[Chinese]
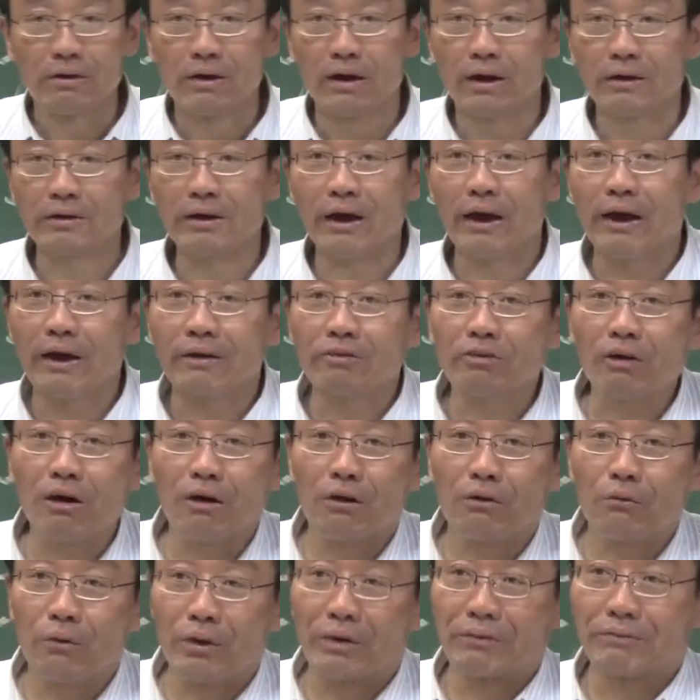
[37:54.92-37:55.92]
啊，改
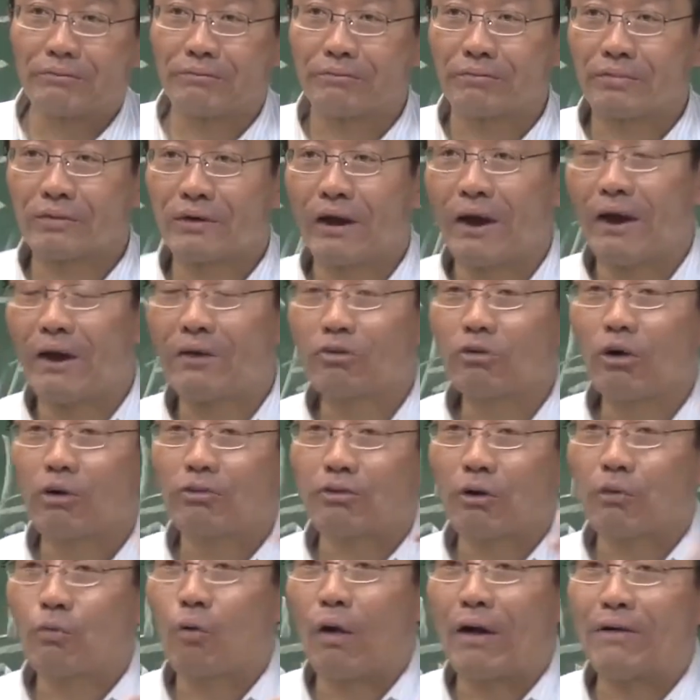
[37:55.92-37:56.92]
造论，改
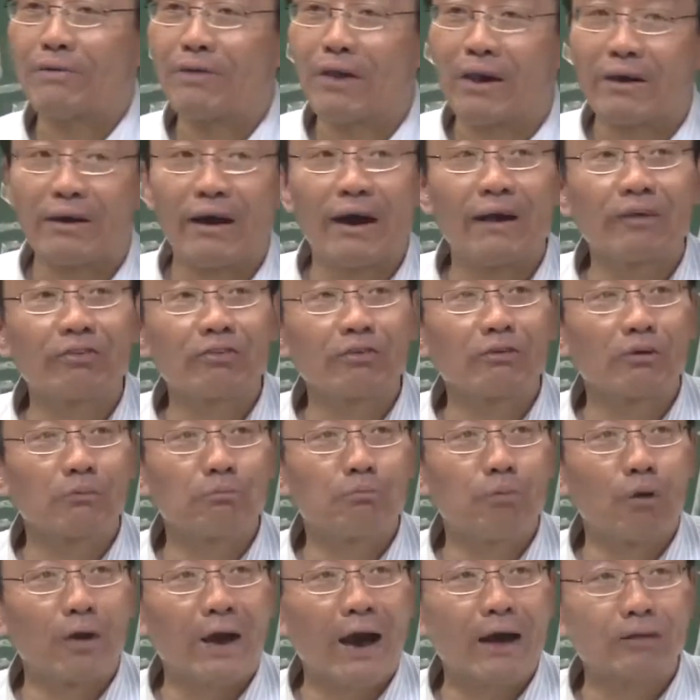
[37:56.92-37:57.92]
造的观念来自
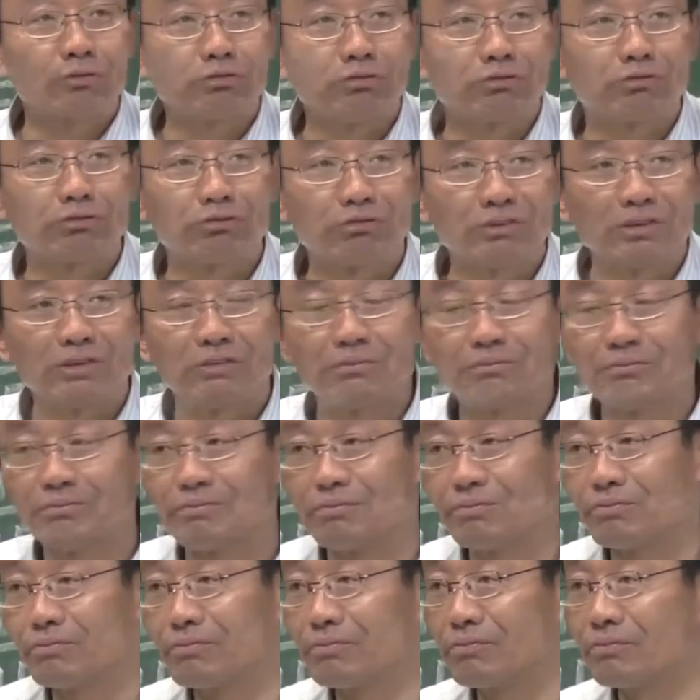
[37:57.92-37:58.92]
柏拉图主义
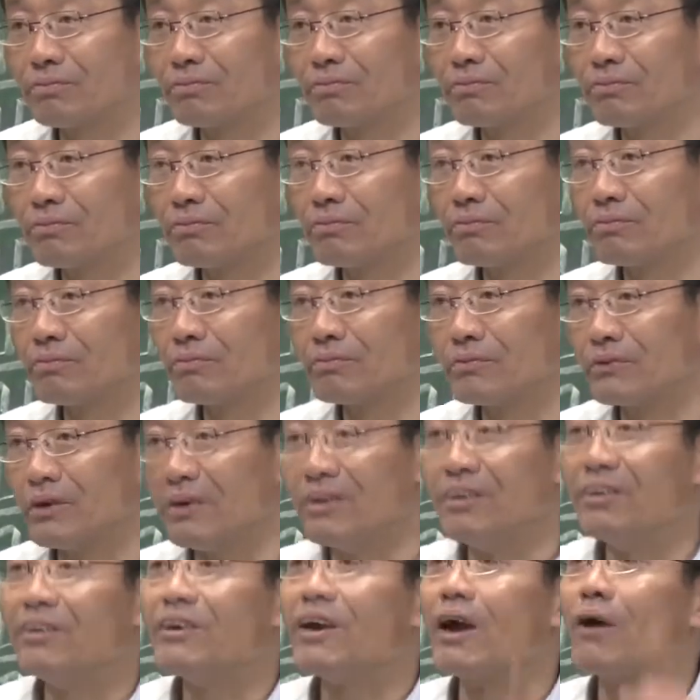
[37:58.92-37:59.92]

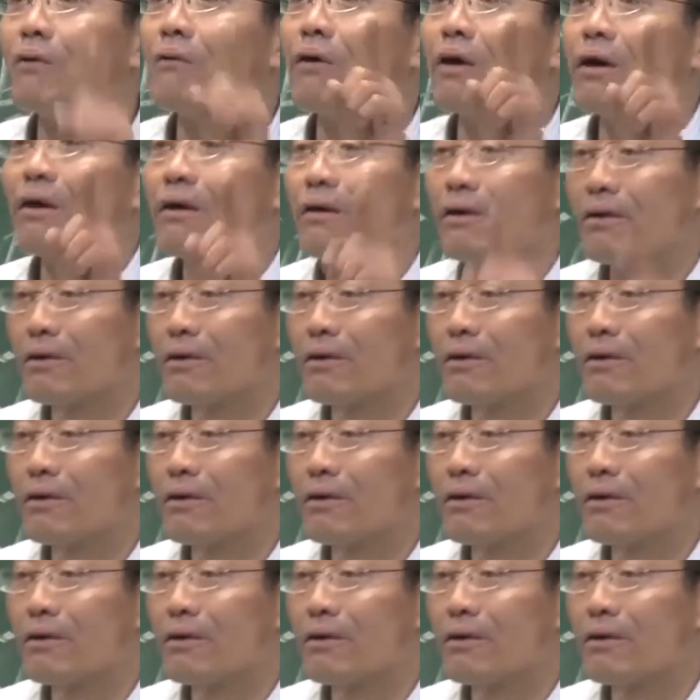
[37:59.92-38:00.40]
理念论，